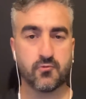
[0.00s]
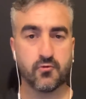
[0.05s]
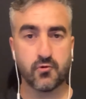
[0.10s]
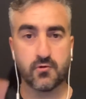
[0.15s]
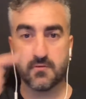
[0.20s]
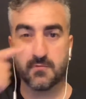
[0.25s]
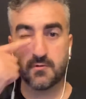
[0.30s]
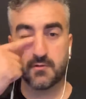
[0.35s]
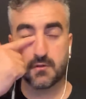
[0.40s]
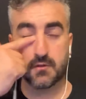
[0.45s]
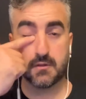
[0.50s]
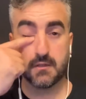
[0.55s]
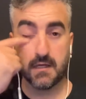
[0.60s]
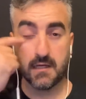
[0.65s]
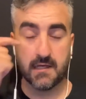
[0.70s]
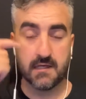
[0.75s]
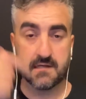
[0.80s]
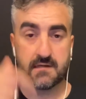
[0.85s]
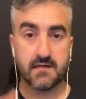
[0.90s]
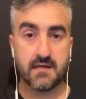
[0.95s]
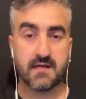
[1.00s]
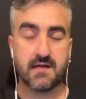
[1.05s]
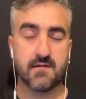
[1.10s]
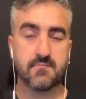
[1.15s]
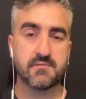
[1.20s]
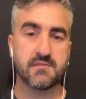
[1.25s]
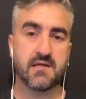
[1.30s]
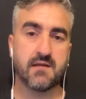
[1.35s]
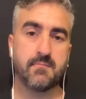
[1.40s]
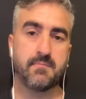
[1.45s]
Kulübünün
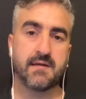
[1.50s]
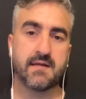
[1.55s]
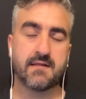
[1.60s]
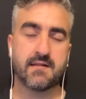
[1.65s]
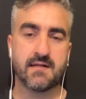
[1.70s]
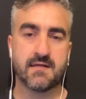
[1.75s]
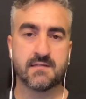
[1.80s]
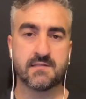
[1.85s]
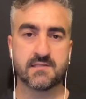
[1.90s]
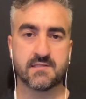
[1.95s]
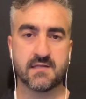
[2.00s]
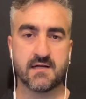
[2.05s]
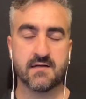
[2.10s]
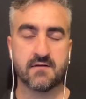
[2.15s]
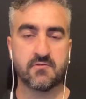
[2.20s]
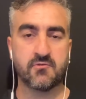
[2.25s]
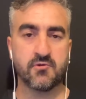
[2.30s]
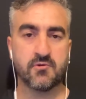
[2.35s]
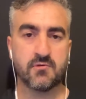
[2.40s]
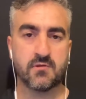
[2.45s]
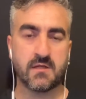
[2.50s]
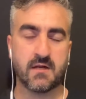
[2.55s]
rakamsal beklentisi artıyor.